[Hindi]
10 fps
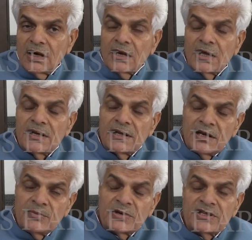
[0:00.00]
और
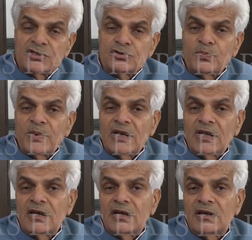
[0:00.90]
हरियाणा प्रदेश तो
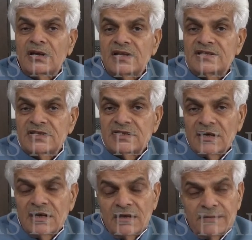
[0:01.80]
पहला राज्य
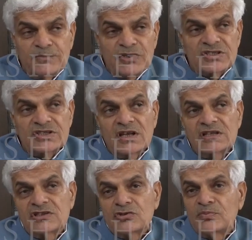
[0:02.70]
था 20
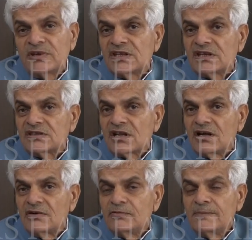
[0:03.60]
साल से तो मैं देखता
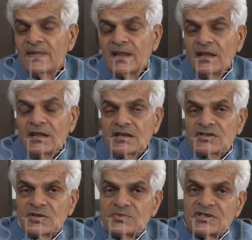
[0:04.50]
रहा हूँ
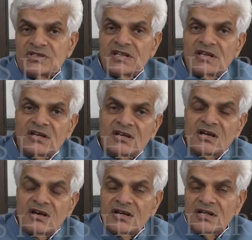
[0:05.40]
कि सबसे ज़्यादा
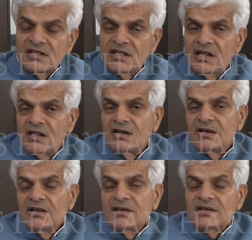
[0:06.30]
गन्ना का रेट दिया
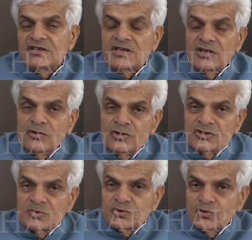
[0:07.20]
किसानों
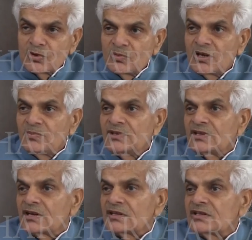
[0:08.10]
ने जब शुगर मिल
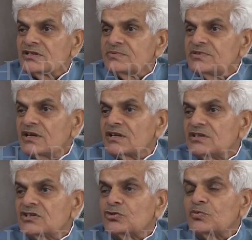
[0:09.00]
बंद कर दिए तब जाके
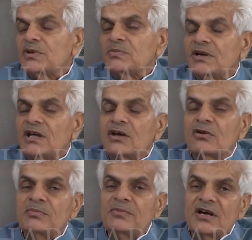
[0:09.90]
दस रुपये बढ़ाया
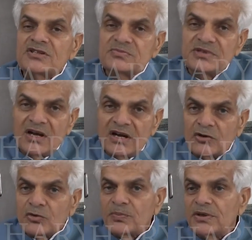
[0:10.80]
और हम आज भी
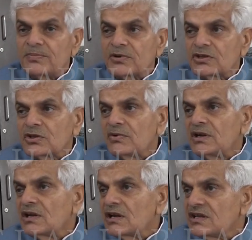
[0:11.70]
आठ रुपये प्रति
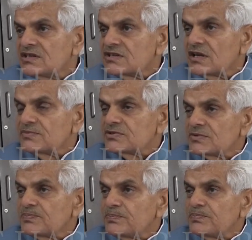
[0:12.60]
क्विंटल के हिसाब से